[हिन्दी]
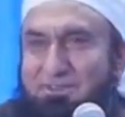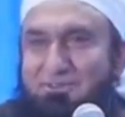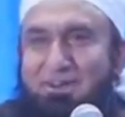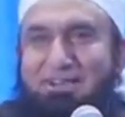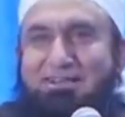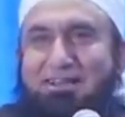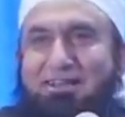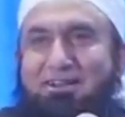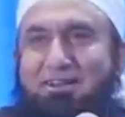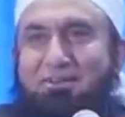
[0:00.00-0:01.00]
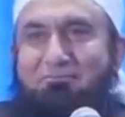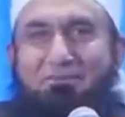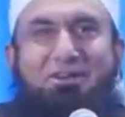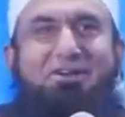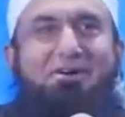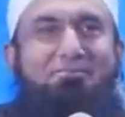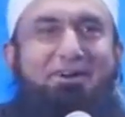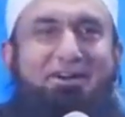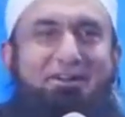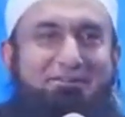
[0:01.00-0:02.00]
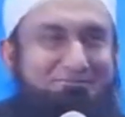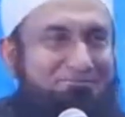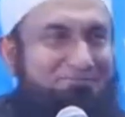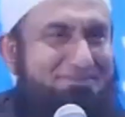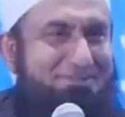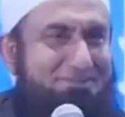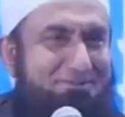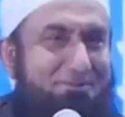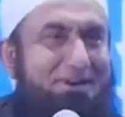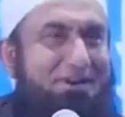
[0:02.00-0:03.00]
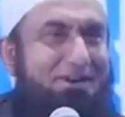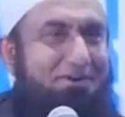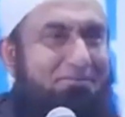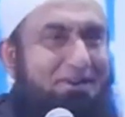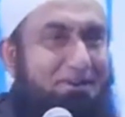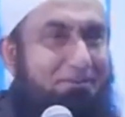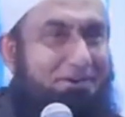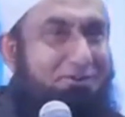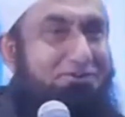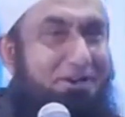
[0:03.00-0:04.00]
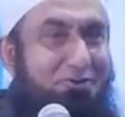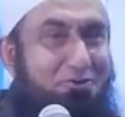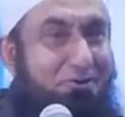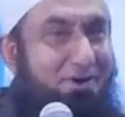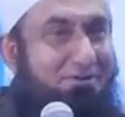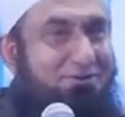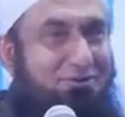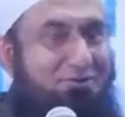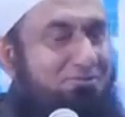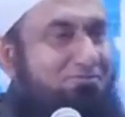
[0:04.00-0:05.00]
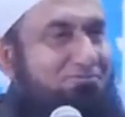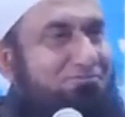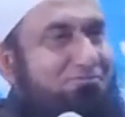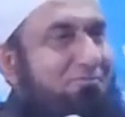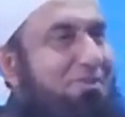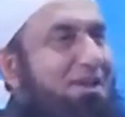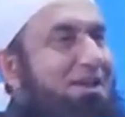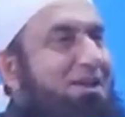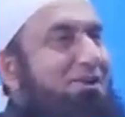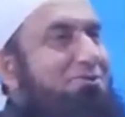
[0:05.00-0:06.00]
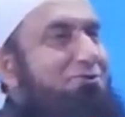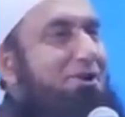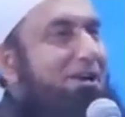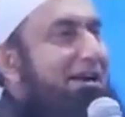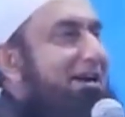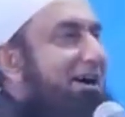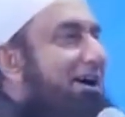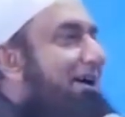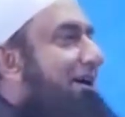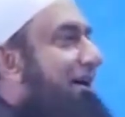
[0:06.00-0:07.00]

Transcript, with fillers: तो अल्लाह ताला ने निकाह पढ़ाया सुबह अल्लाह अपने नबी की शान दोबारा सुनो तो अल्लाह ने कहा